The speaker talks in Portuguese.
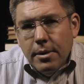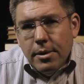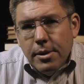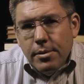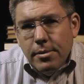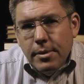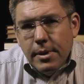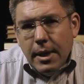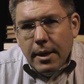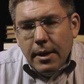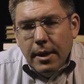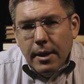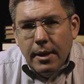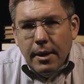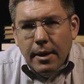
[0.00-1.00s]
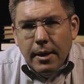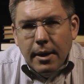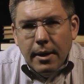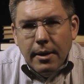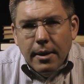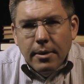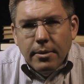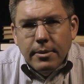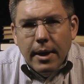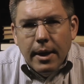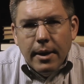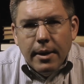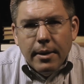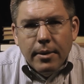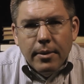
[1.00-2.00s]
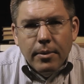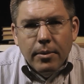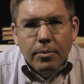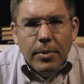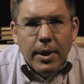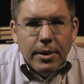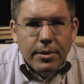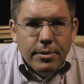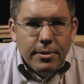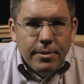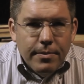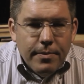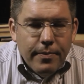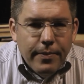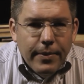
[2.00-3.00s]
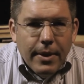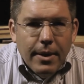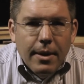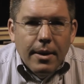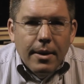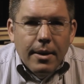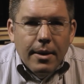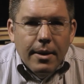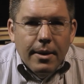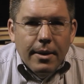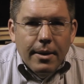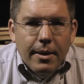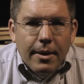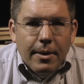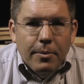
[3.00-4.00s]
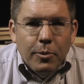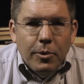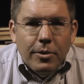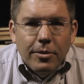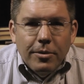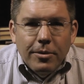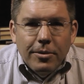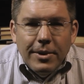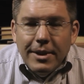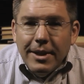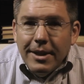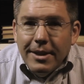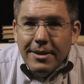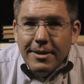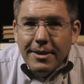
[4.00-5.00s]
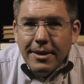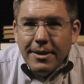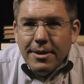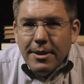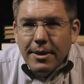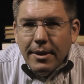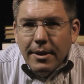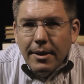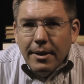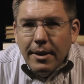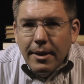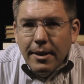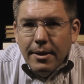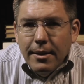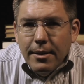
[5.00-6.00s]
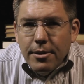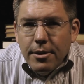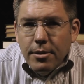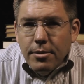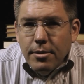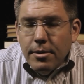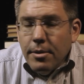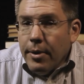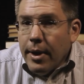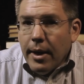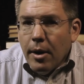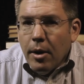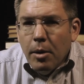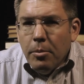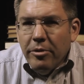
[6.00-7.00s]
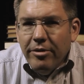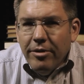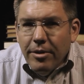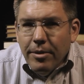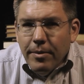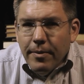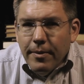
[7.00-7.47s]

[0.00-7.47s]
Jesus é aquele em quem eu der um beijo. É muito interessante que Jesus não era óbvio.